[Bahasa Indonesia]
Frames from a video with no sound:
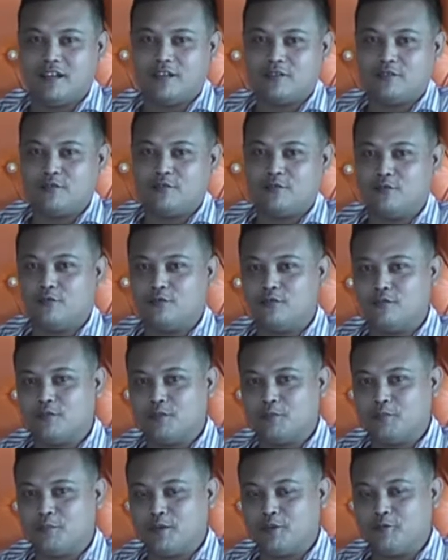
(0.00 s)

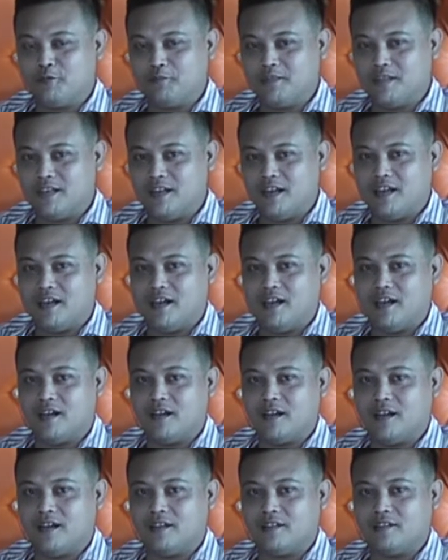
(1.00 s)
Perumda Air
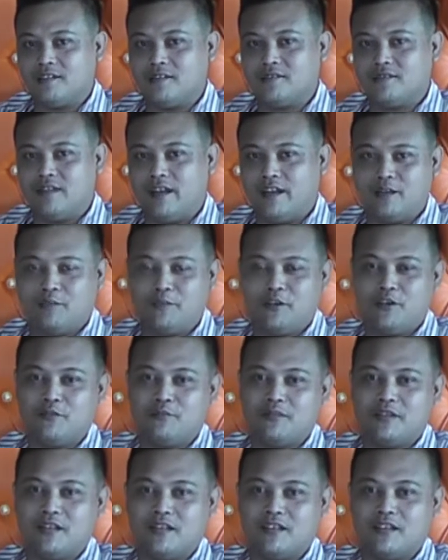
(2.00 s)
Minum Tirta Alam
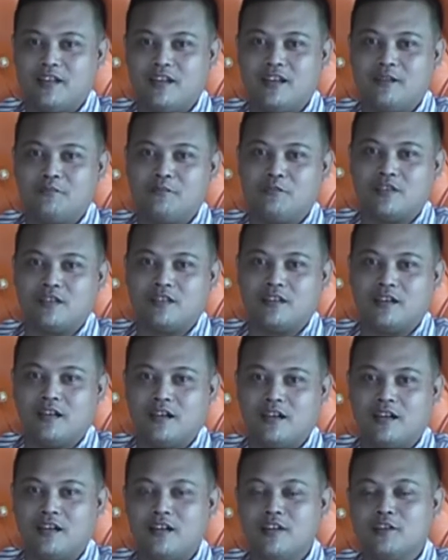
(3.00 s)
Kota Tarakan atau biasa
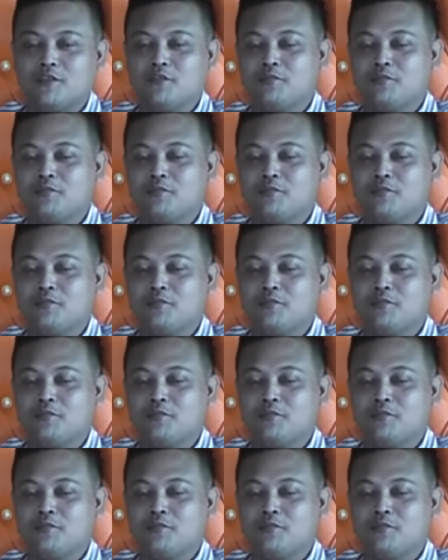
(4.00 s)
disebut